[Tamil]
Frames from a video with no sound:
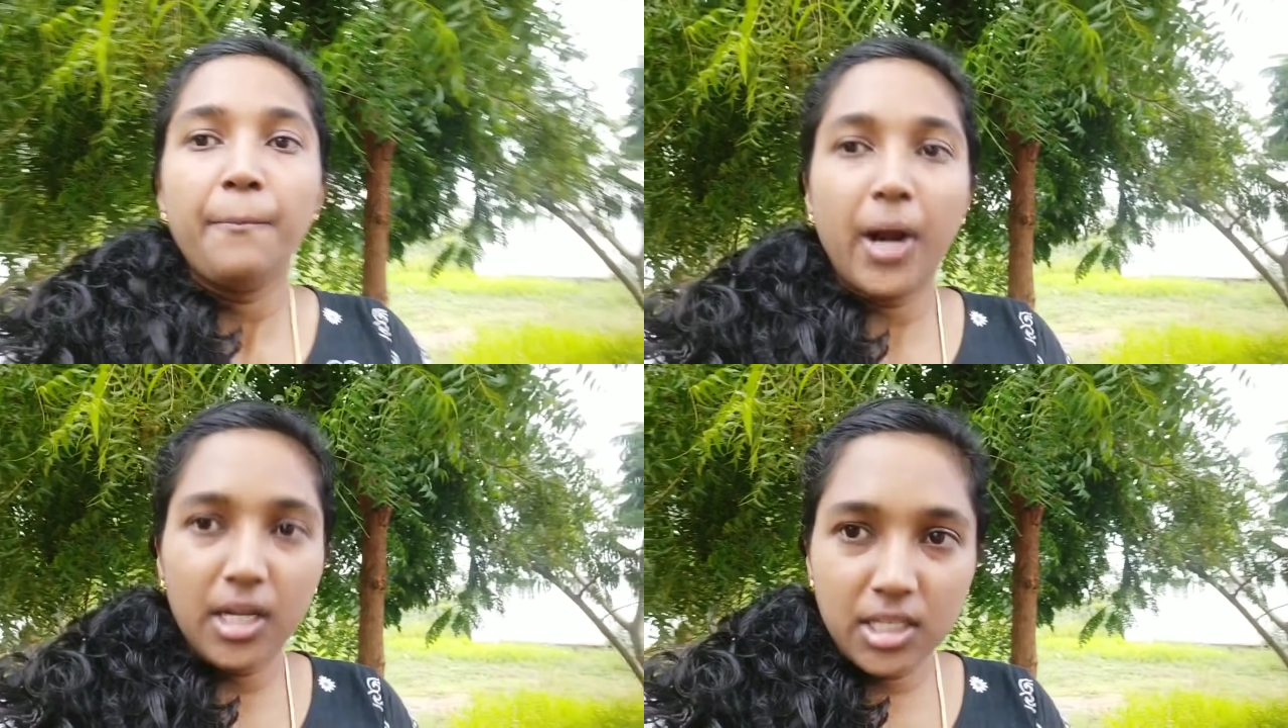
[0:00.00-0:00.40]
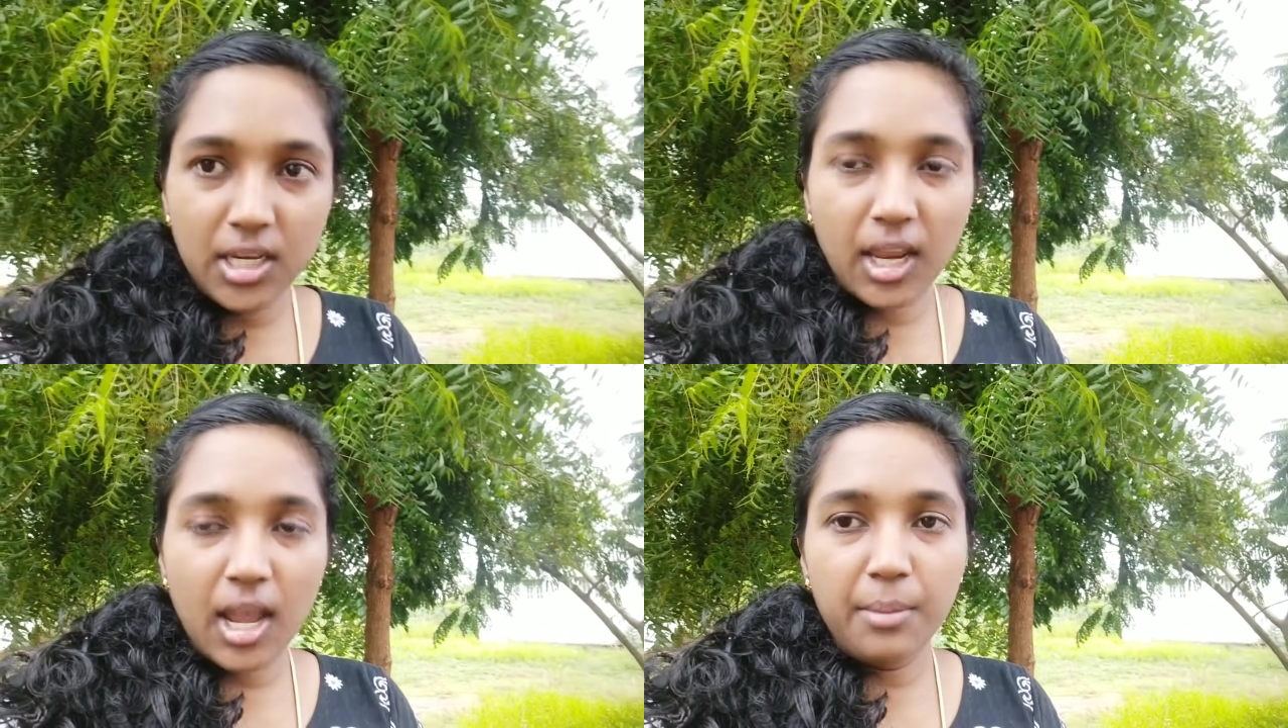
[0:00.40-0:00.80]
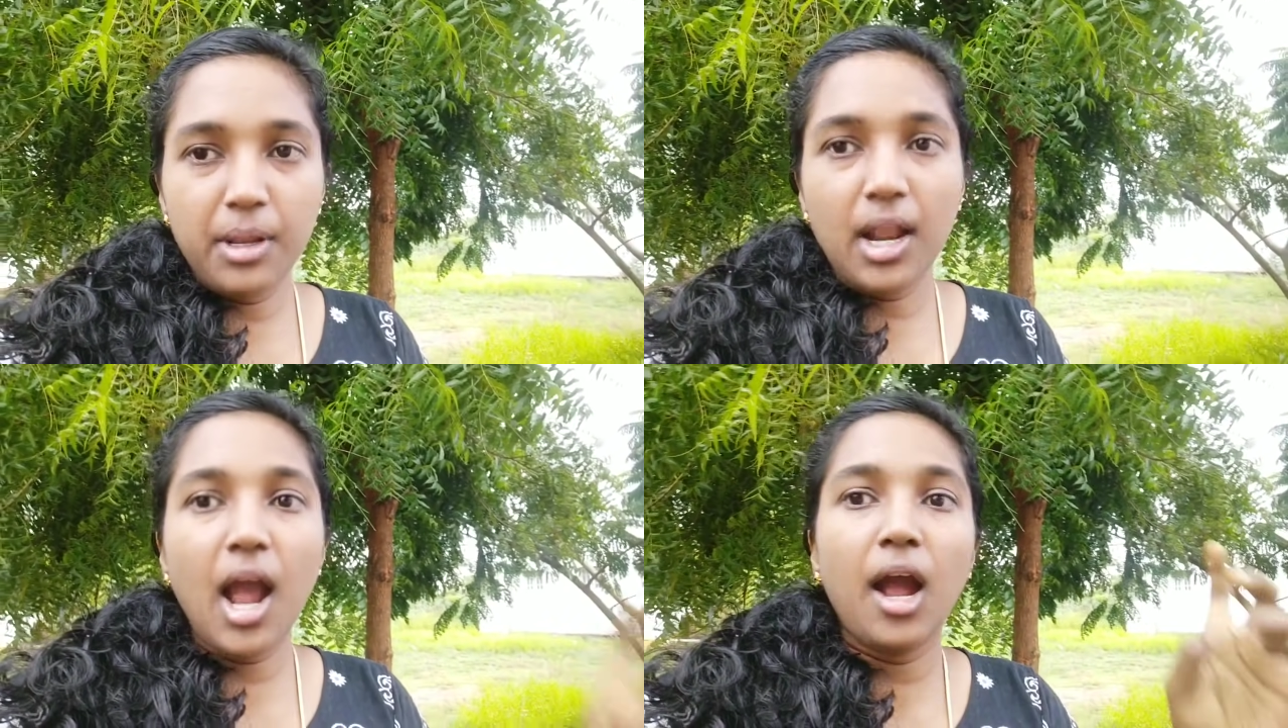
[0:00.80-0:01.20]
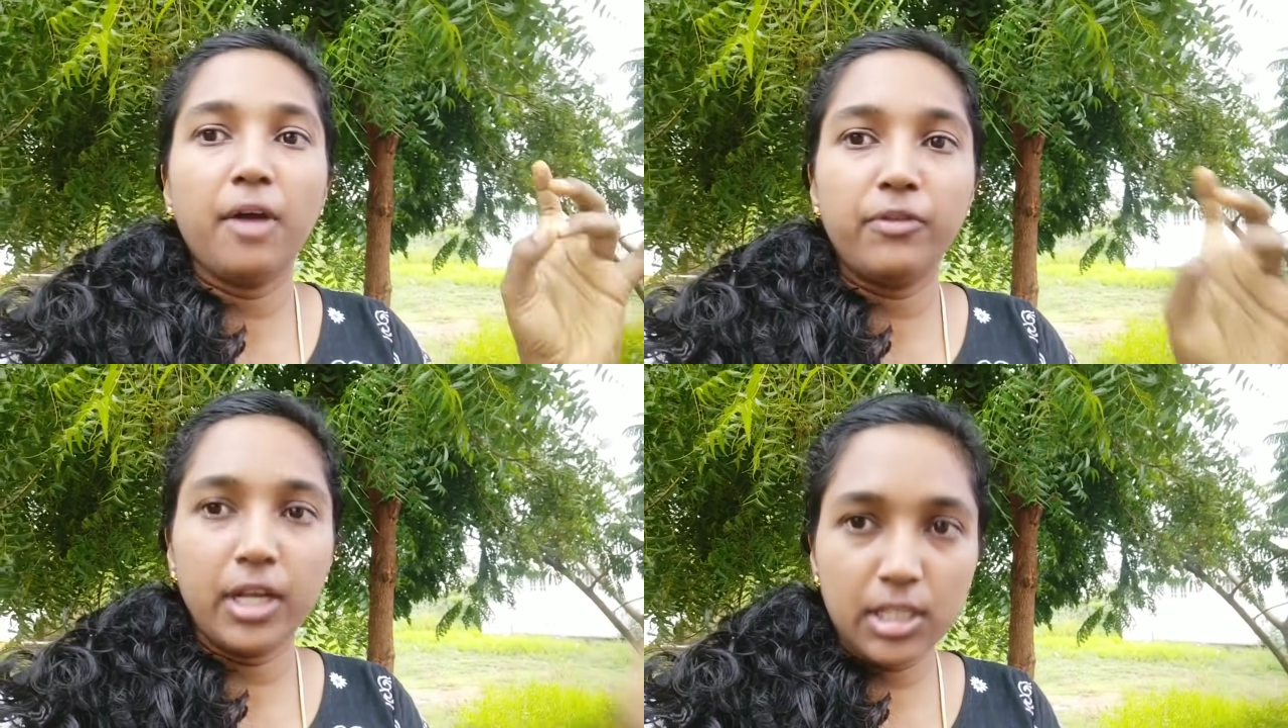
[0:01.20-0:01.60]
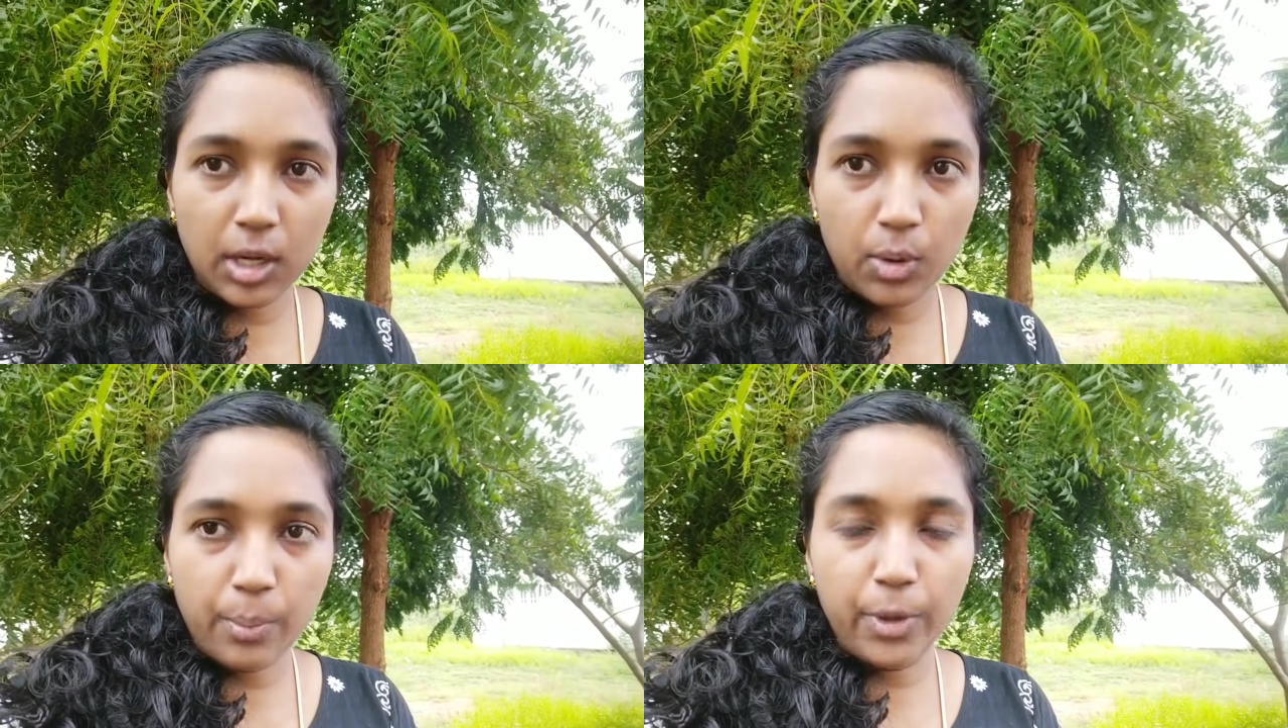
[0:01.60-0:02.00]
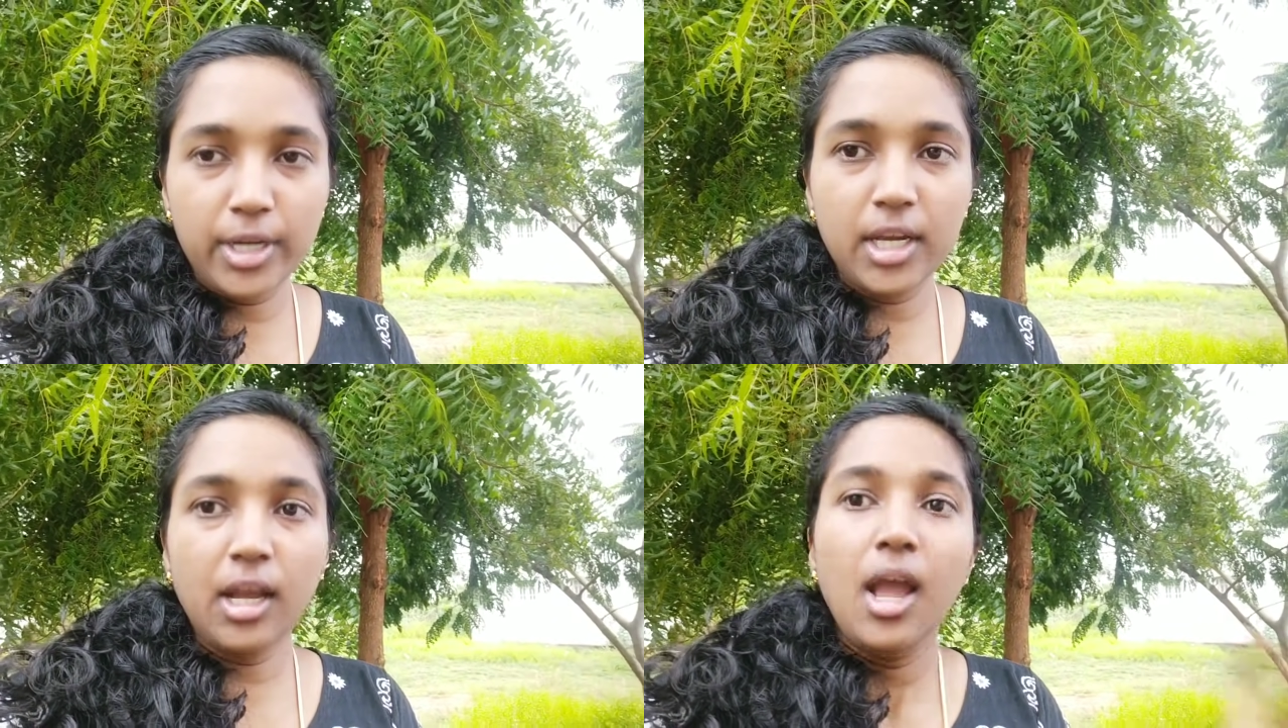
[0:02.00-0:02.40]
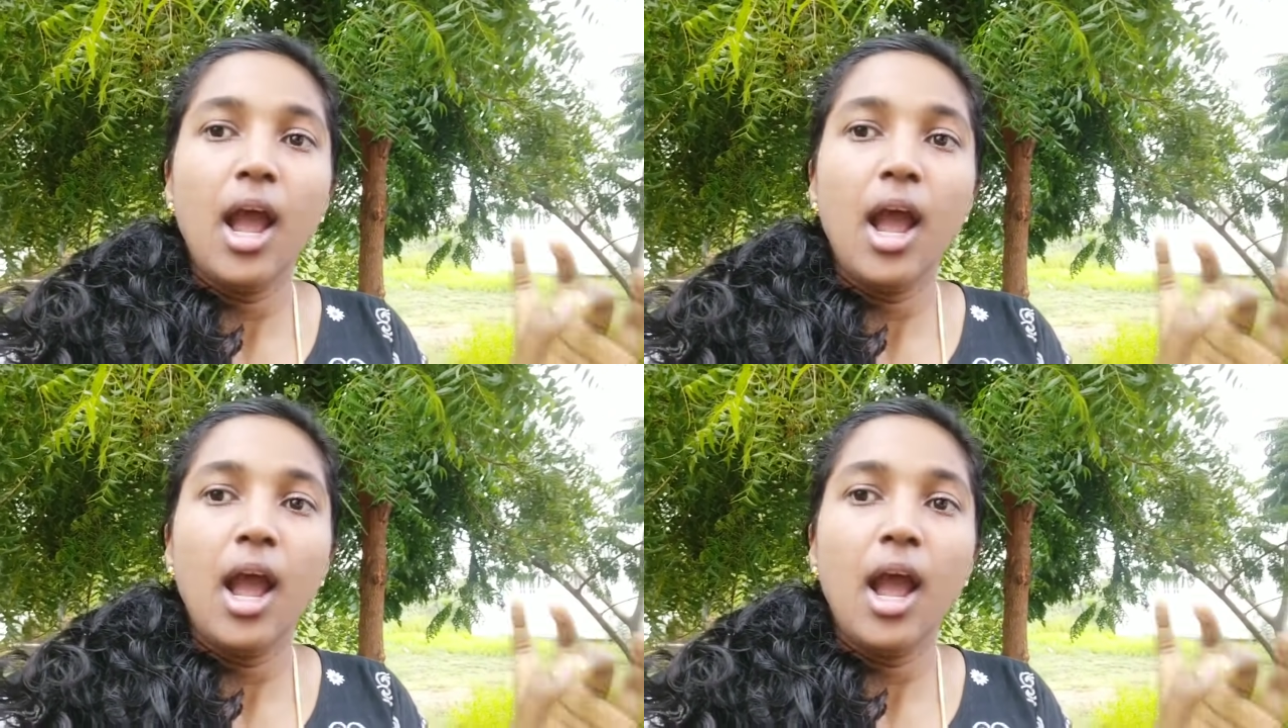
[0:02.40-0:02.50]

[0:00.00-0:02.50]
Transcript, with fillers: படிச்சிட்டிங்க அப்படின்னா அஃபேர்ஸ் கிளவுல போயிட்டு